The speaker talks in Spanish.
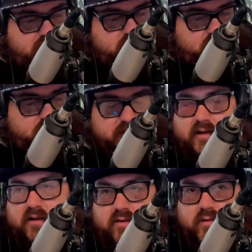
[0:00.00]
algo
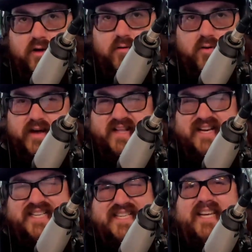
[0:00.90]
bastante intuitivo,
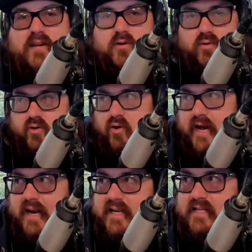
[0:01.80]
está lleno de
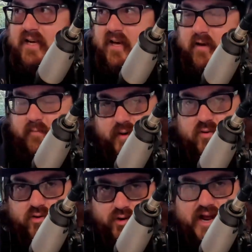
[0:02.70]
tutoriales, pero
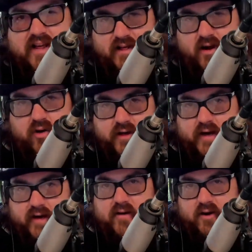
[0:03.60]
tutoriales de los
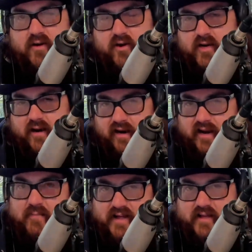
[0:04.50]
de los que
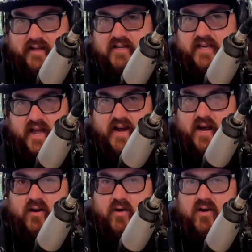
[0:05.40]
realmente te enseñan
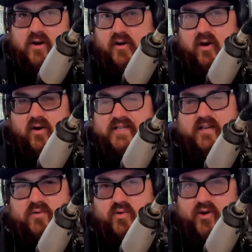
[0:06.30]
algo. No
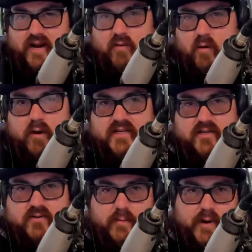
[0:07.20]
ese tutorial que vos
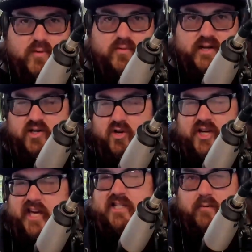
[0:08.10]
haces una pregunta y son
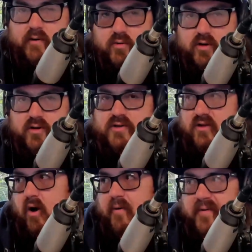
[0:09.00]
15 minutos.
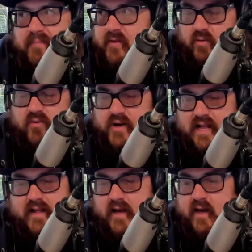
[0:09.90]
No,
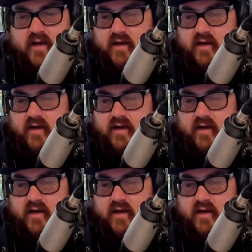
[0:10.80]
tutorial de